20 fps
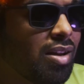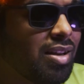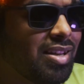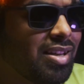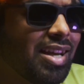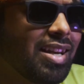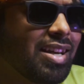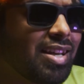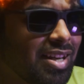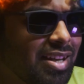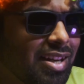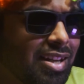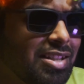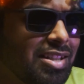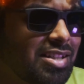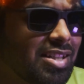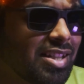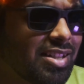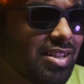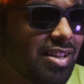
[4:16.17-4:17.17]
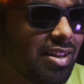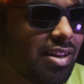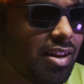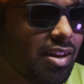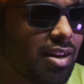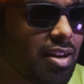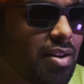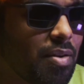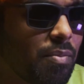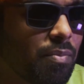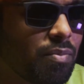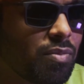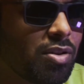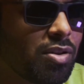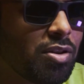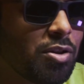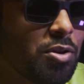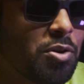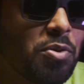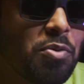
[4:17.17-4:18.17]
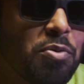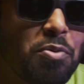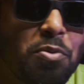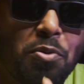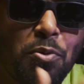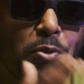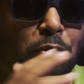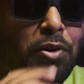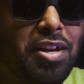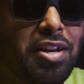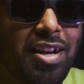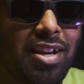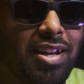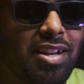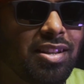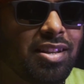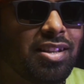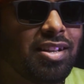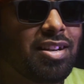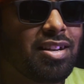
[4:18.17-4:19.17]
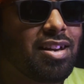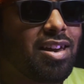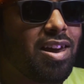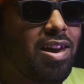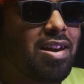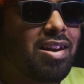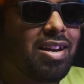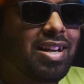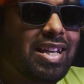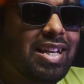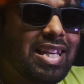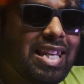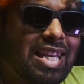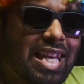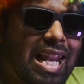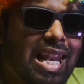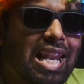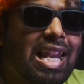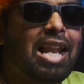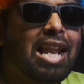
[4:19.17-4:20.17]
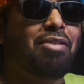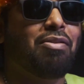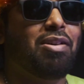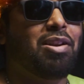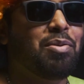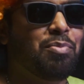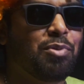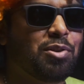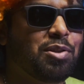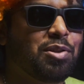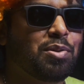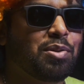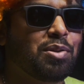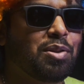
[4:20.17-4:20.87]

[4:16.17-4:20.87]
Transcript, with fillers: எனக்கு ரெண்டு அசிஸ்டன்ஸ் இருக்காங்க உன் கூடையே இருந்து எல்லா வேலையும் முடிச்சு